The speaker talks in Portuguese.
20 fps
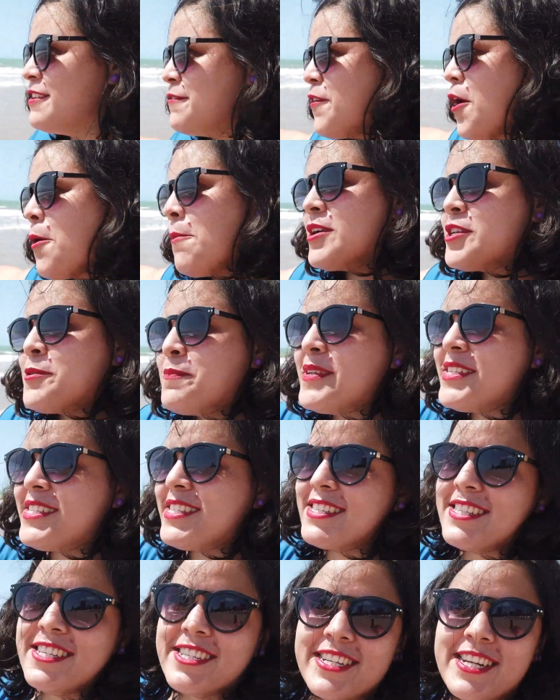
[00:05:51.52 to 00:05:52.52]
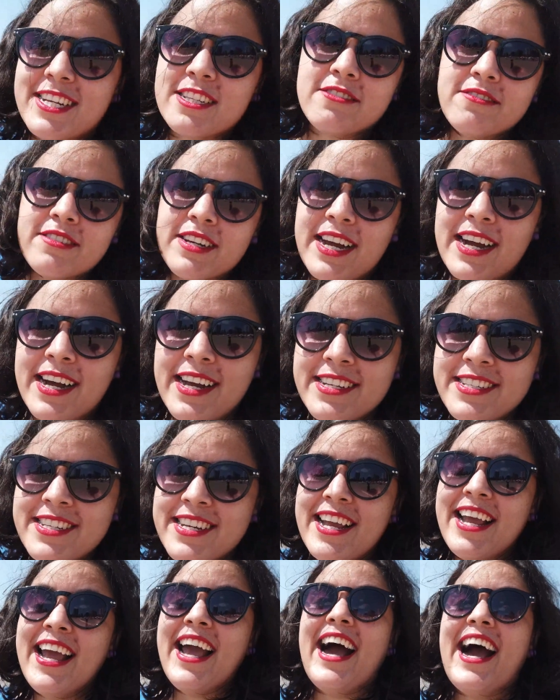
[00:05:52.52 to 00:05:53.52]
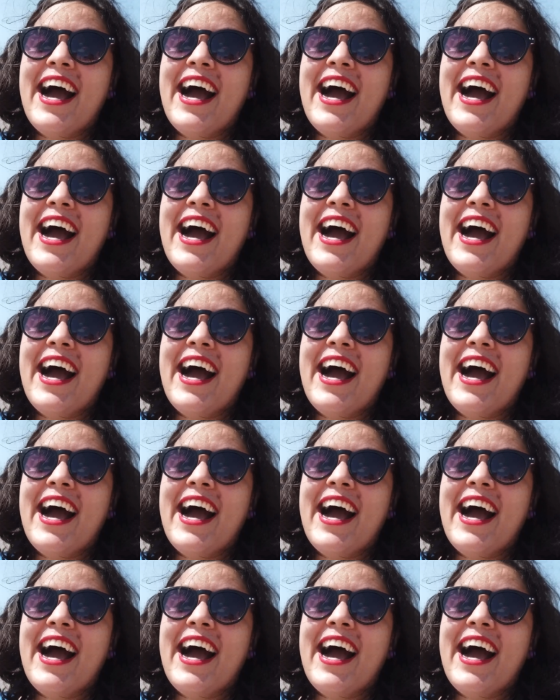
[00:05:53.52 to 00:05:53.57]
se formam as piscinas naturais